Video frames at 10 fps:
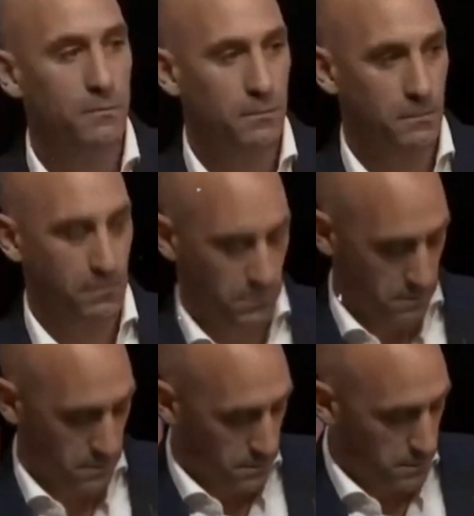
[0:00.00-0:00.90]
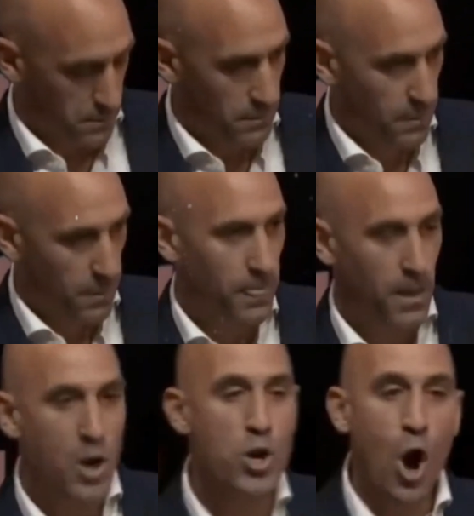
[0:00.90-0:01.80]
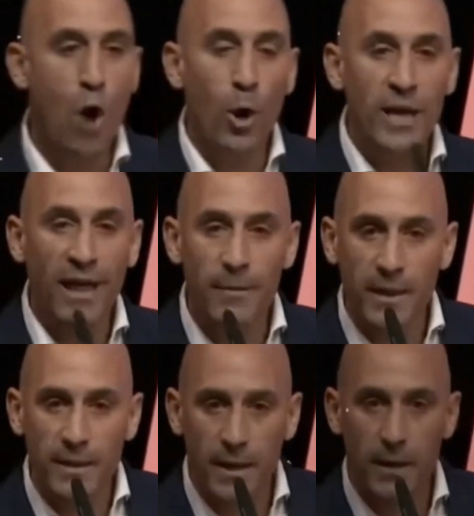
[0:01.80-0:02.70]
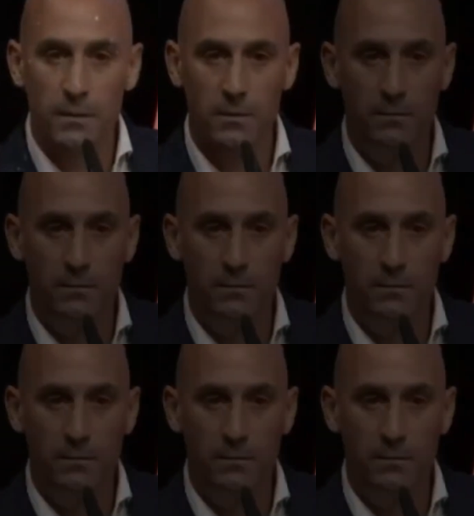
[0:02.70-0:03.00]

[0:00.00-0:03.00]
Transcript: buka suara. Selain itu, pemerintah juga ikut